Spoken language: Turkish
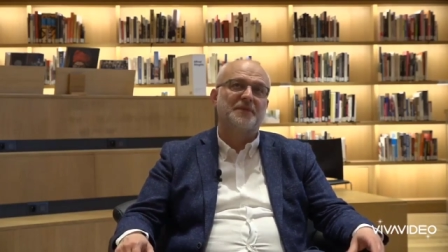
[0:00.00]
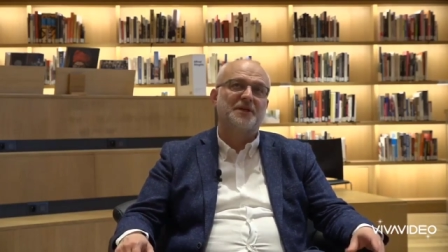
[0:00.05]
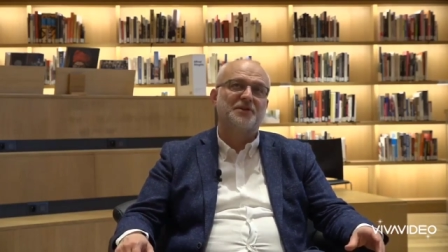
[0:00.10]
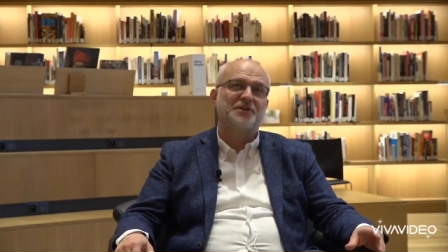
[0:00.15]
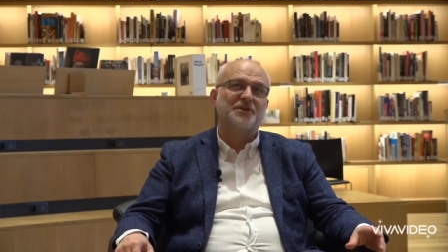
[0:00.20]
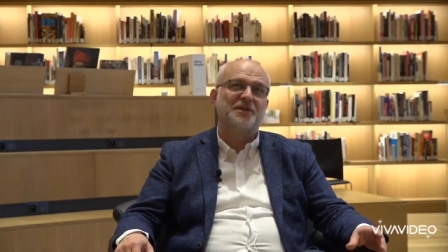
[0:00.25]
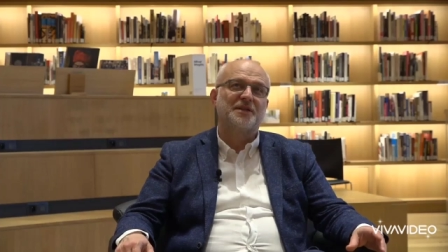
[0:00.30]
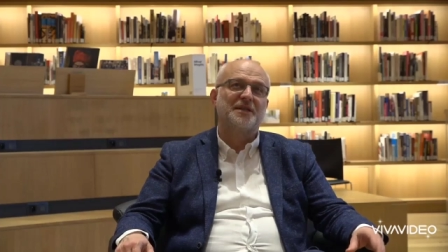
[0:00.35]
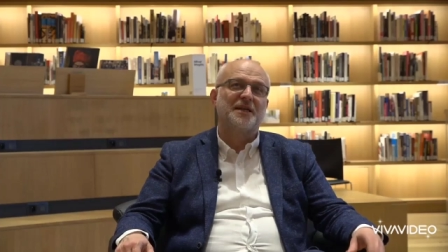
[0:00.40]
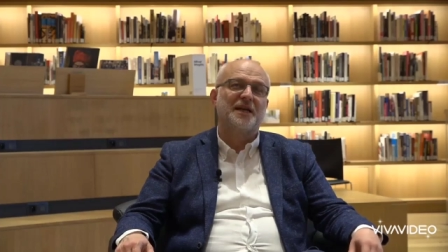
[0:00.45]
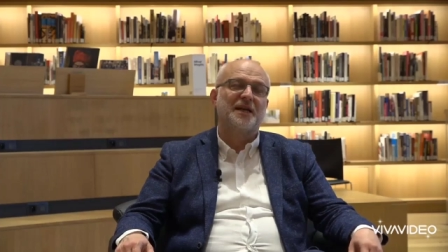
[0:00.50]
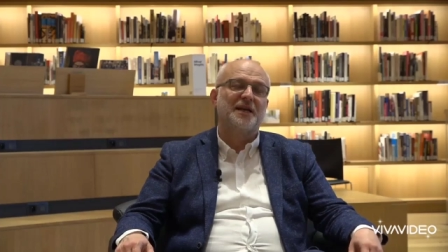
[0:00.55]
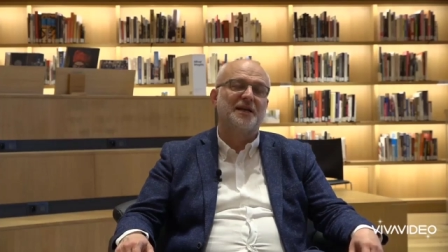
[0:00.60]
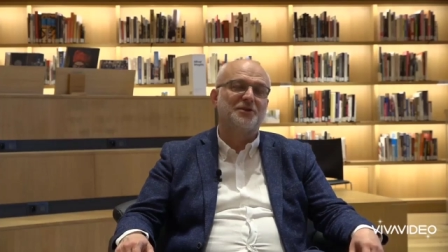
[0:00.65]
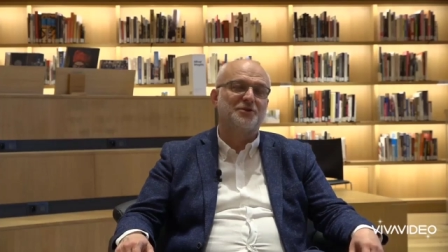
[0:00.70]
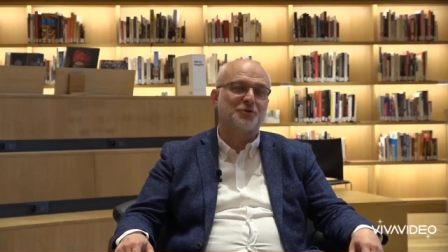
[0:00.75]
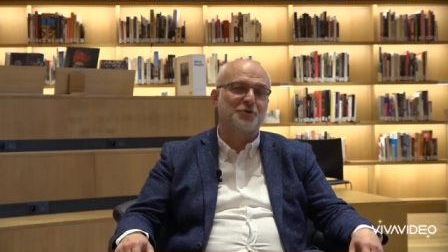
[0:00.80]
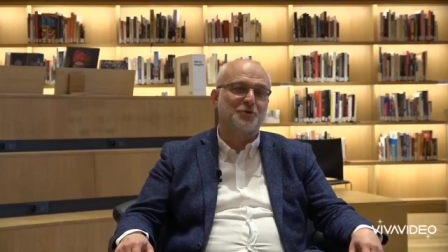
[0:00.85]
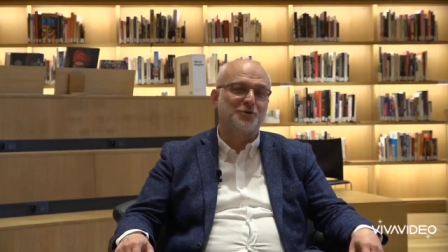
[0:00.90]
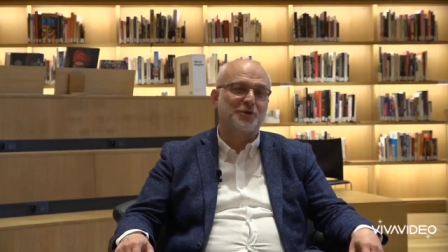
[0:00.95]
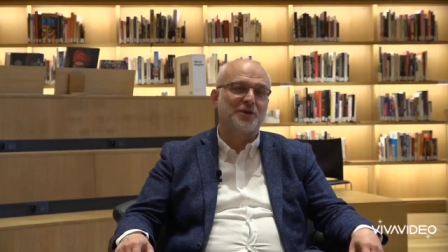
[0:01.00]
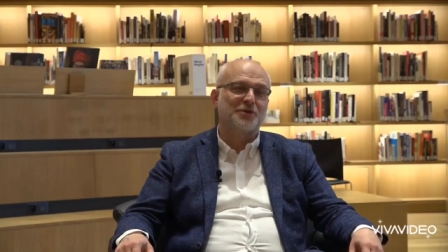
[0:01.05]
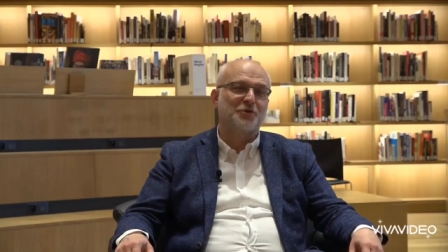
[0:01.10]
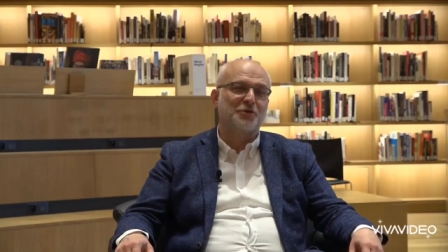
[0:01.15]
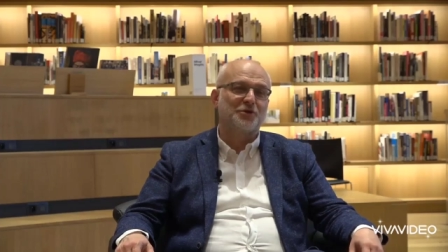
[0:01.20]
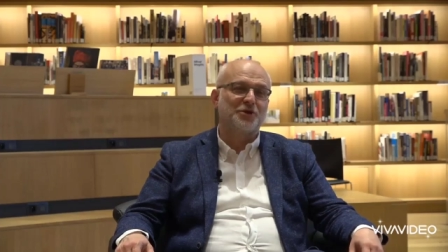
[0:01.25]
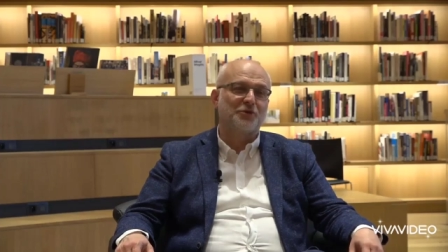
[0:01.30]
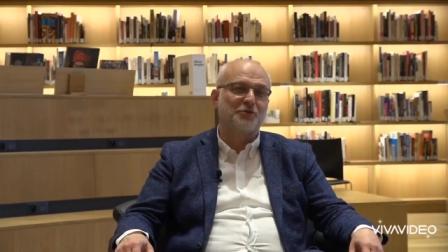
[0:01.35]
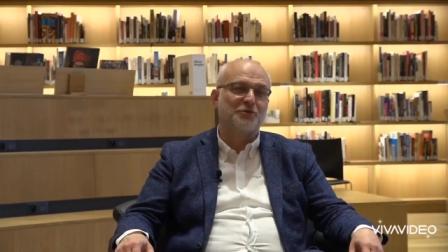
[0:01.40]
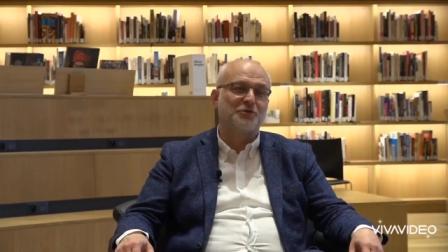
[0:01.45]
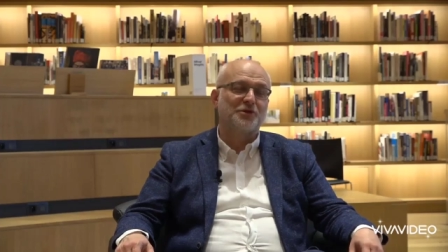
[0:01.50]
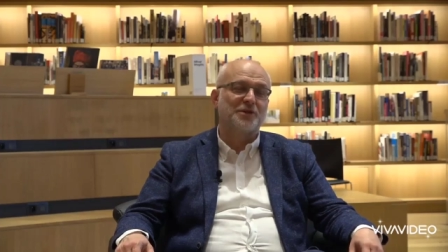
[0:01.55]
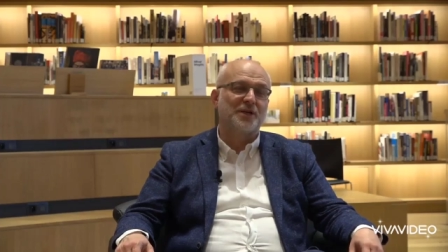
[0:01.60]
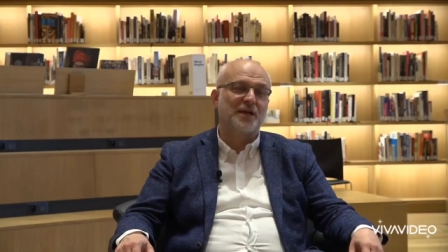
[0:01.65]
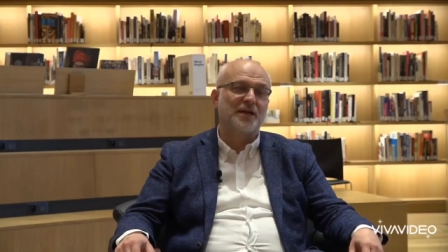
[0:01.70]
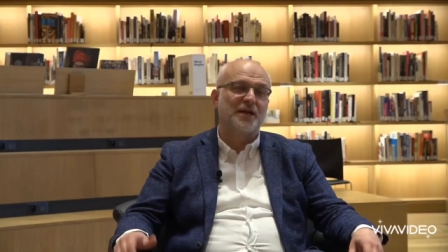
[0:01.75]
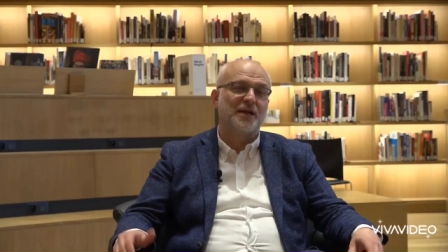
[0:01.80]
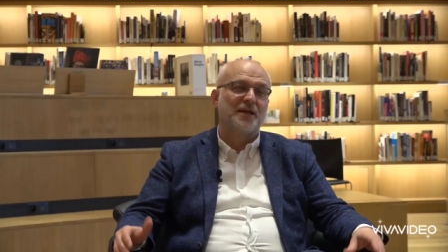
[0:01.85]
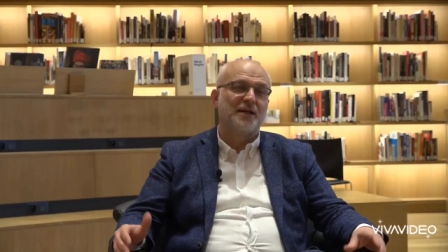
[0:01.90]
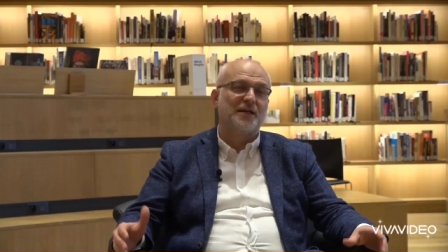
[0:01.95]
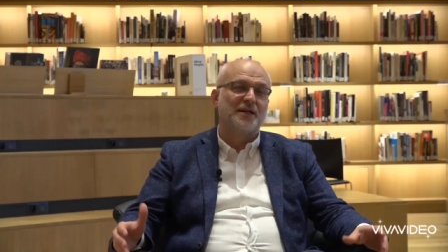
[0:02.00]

Kızılderililerin sözüyle söyleyecek olursak